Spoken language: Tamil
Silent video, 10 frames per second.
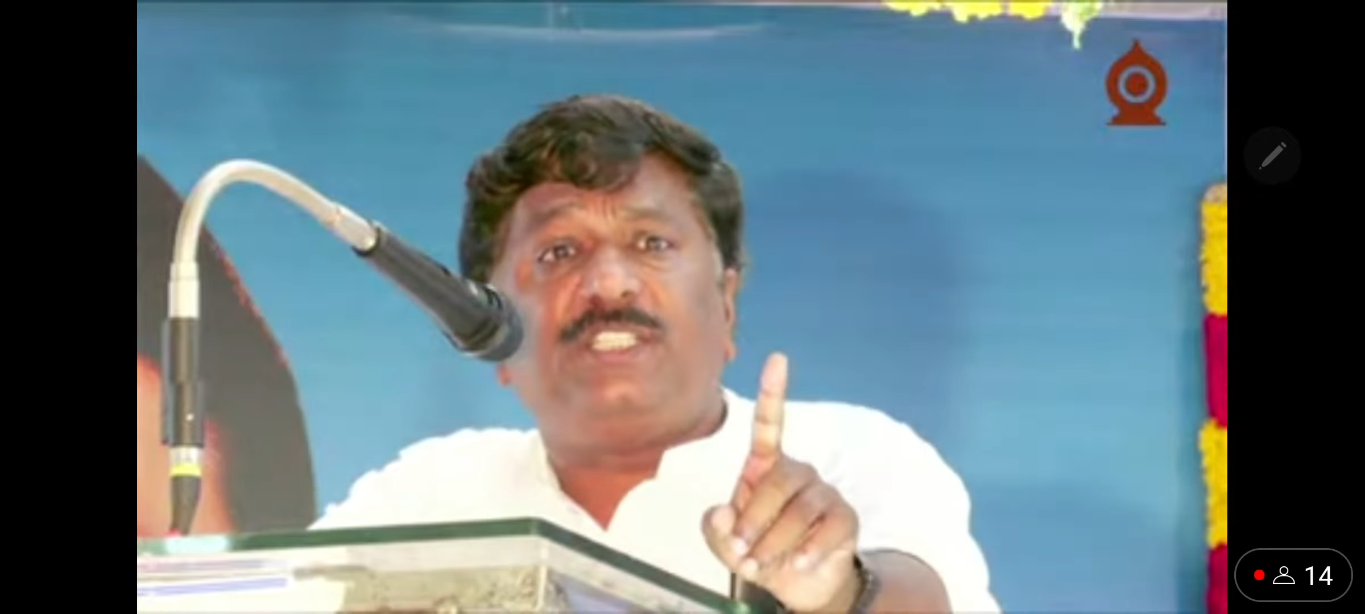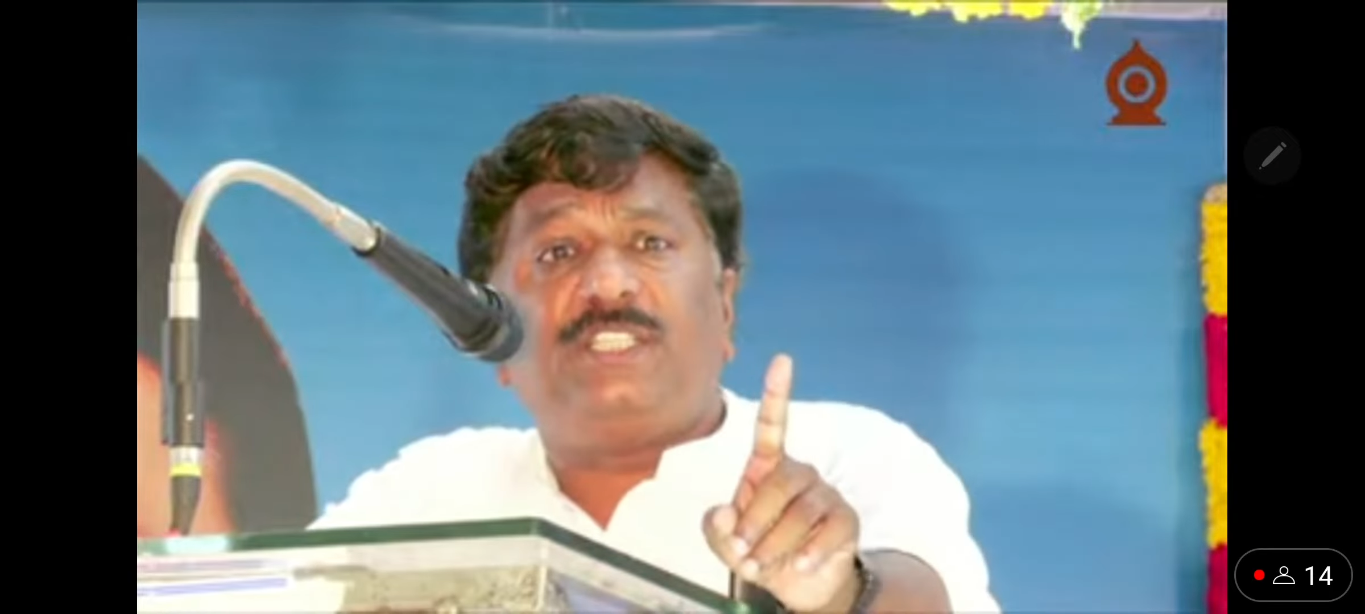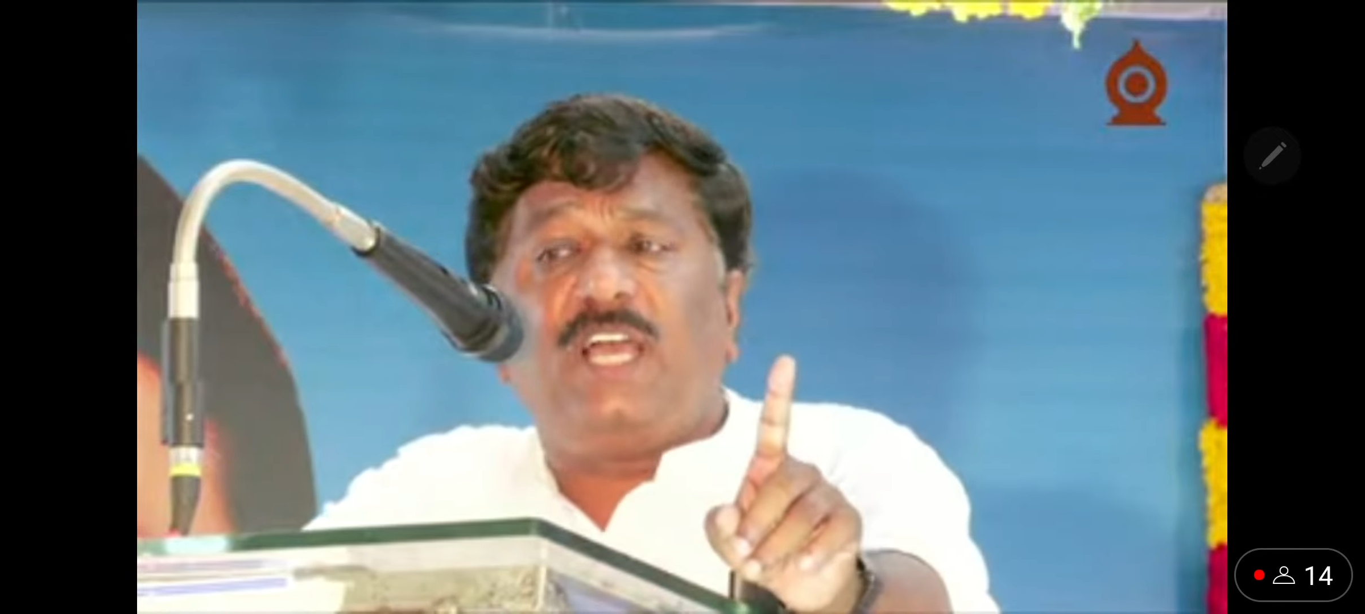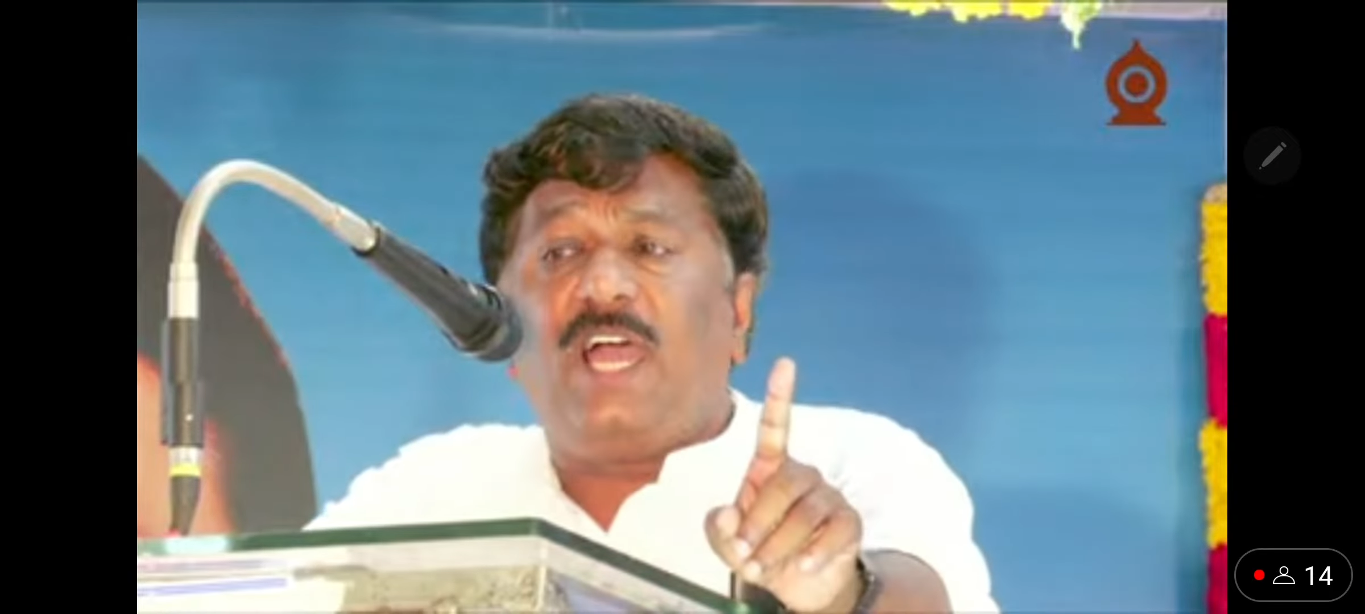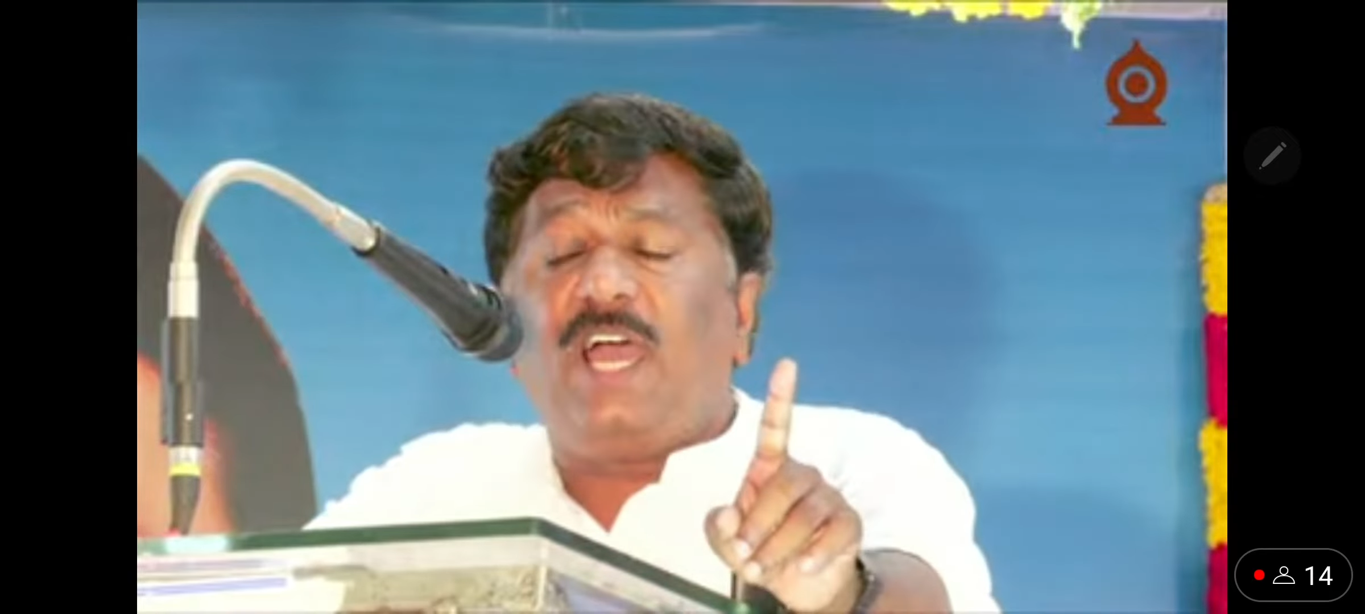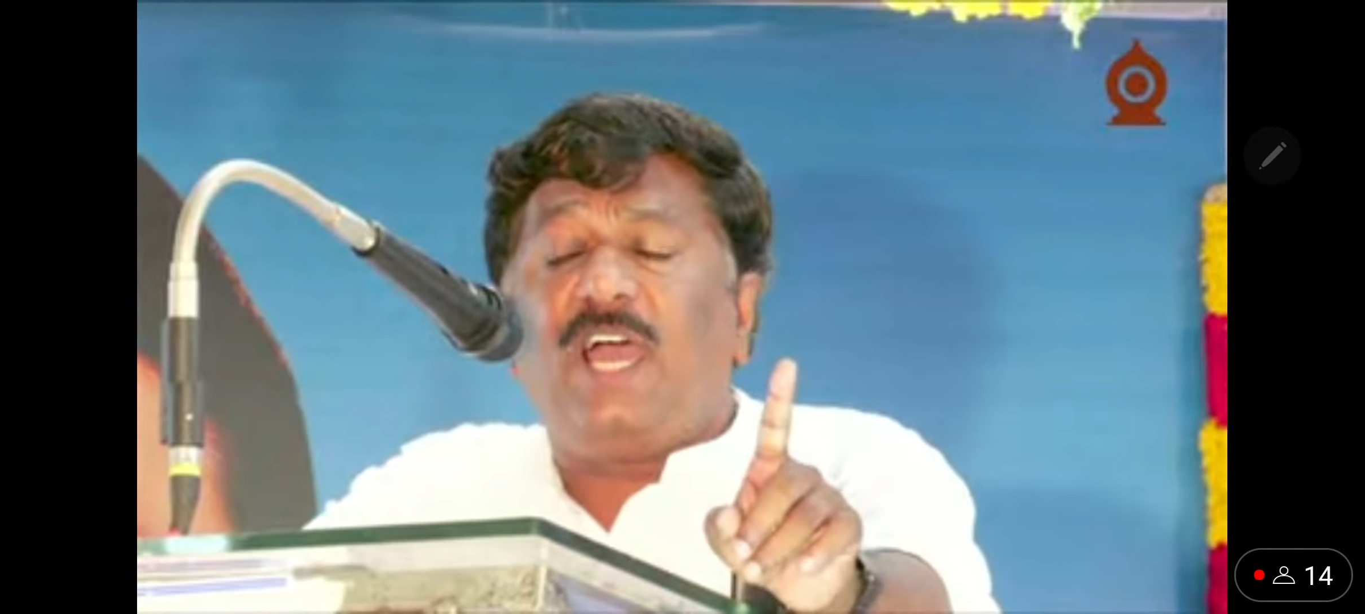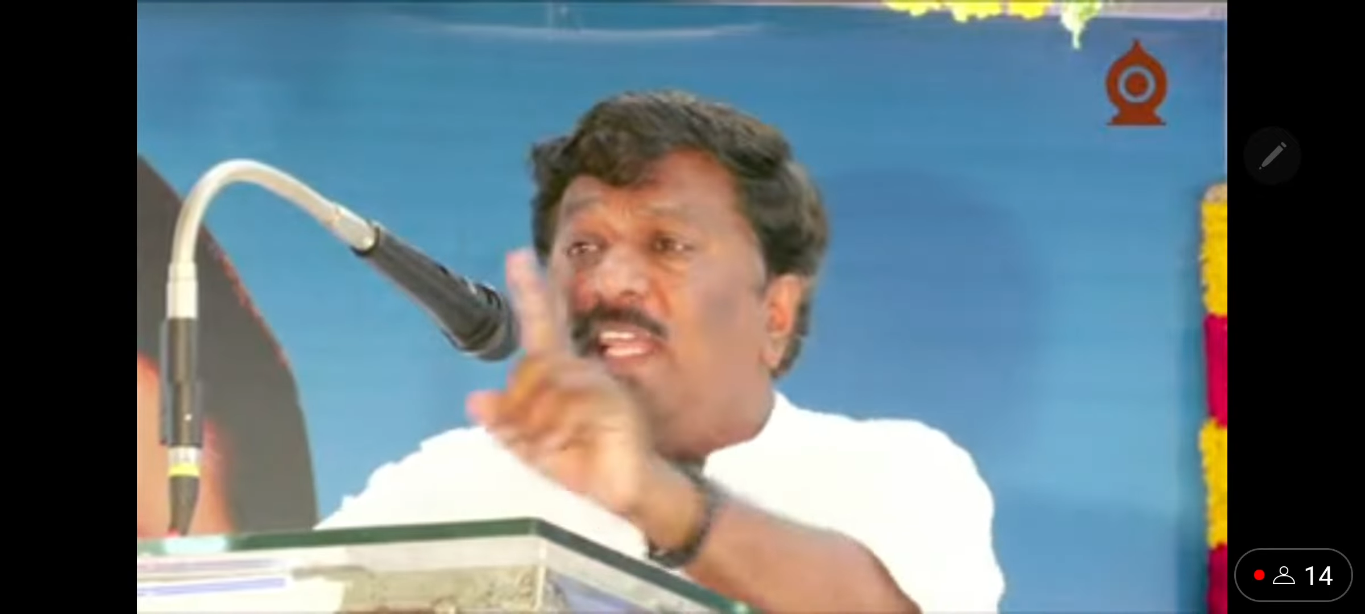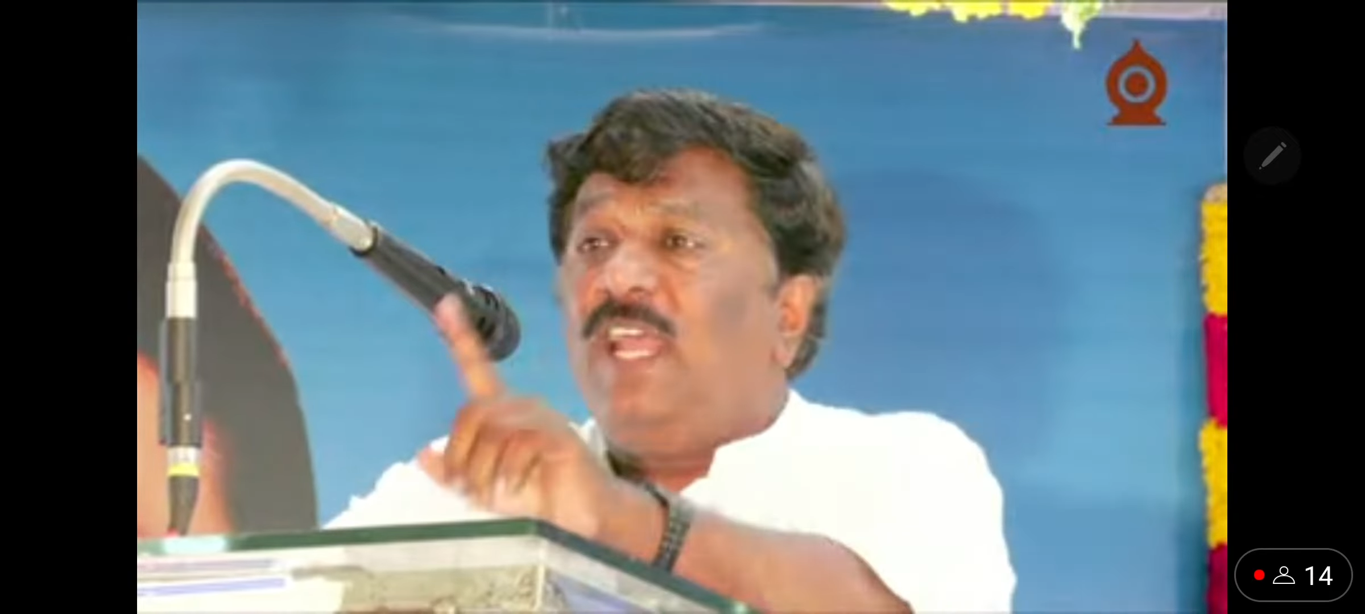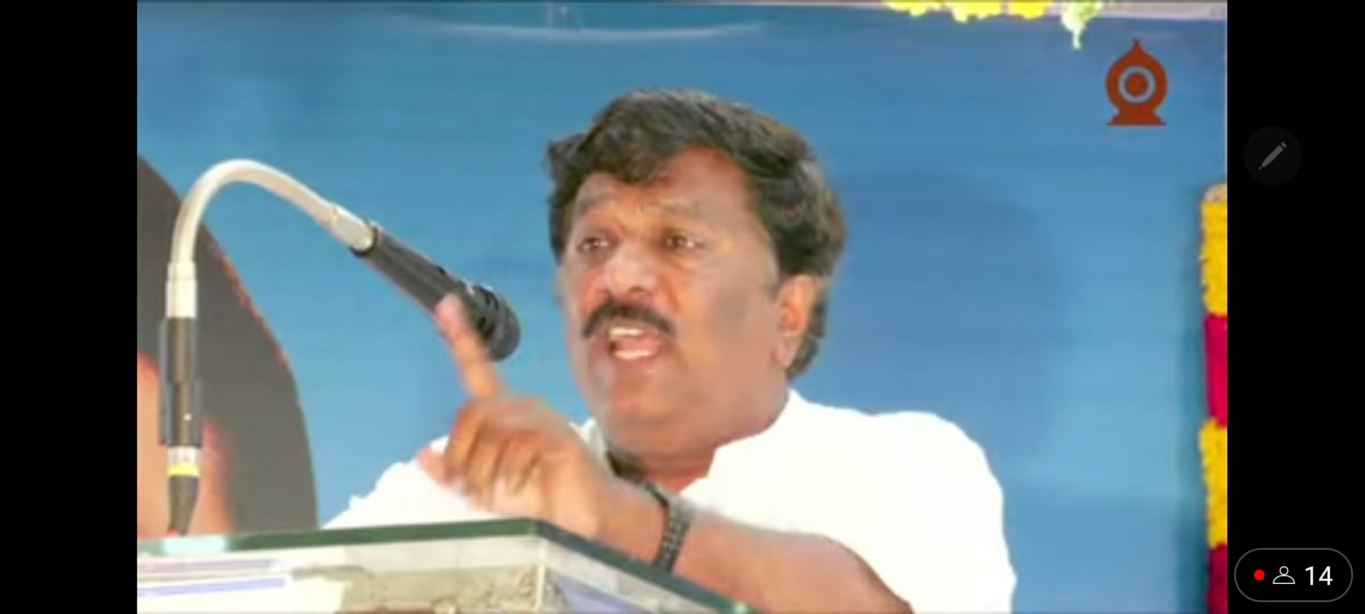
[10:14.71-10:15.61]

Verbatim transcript: ஏற்றுதான்